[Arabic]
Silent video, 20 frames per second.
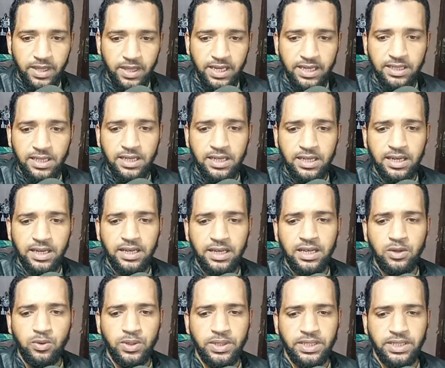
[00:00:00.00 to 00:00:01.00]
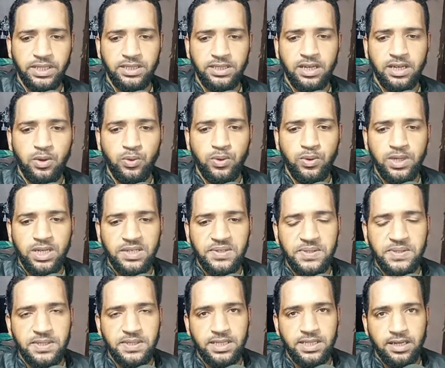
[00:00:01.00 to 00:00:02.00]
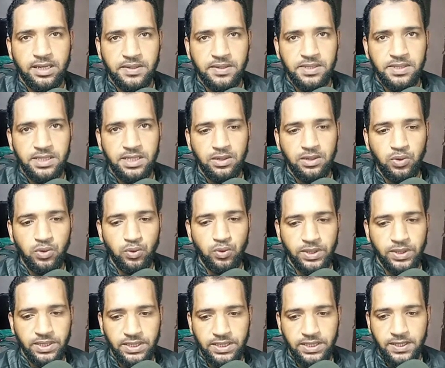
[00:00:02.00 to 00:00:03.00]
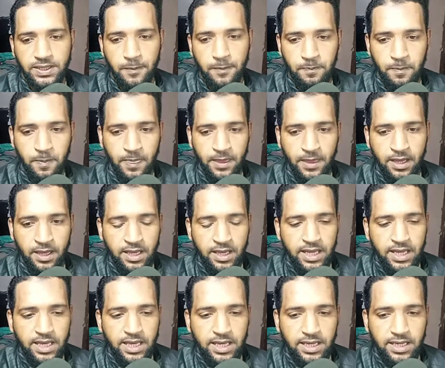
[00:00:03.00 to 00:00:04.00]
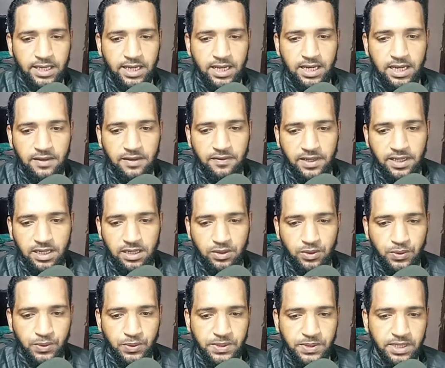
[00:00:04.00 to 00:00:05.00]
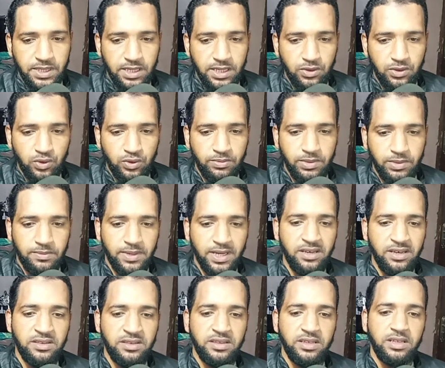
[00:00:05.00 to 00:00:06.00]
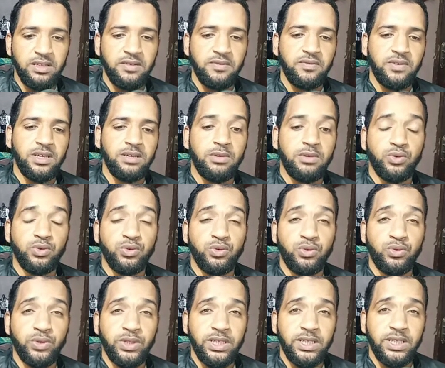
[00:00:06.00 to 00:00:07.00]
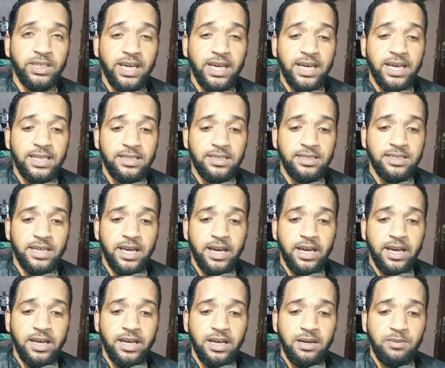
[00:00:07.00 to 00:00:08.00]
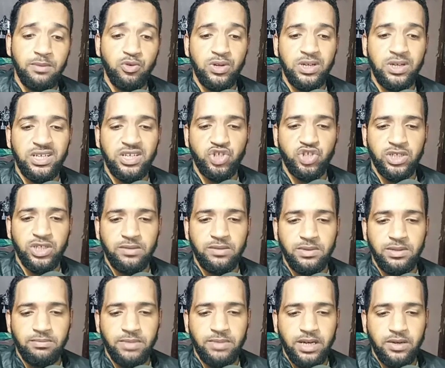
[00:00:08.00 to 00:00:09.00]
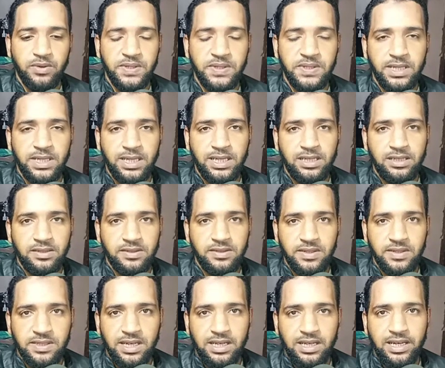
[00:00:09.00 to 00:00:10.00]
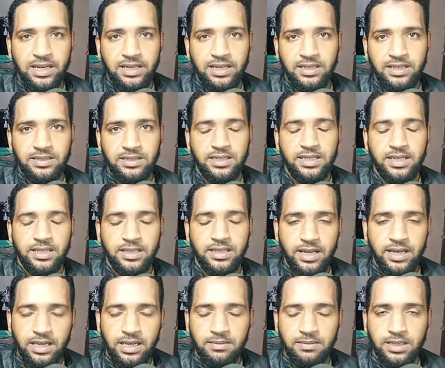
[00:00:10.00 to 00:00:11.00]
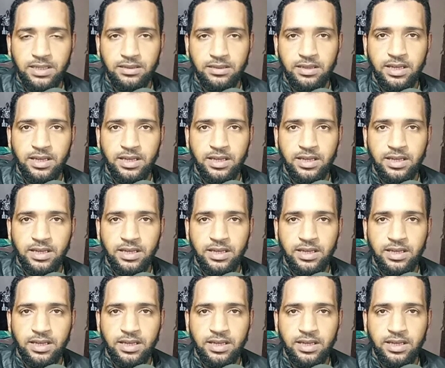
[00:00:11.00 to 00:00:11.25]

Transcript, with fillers: إذا نقرأ الوضعية أولا السياق سياق الوضعية كلفك الأستاذ ببحث في موضوع التعامل الإيجابي مع وسائل الاتصال الحديثة إذا دائما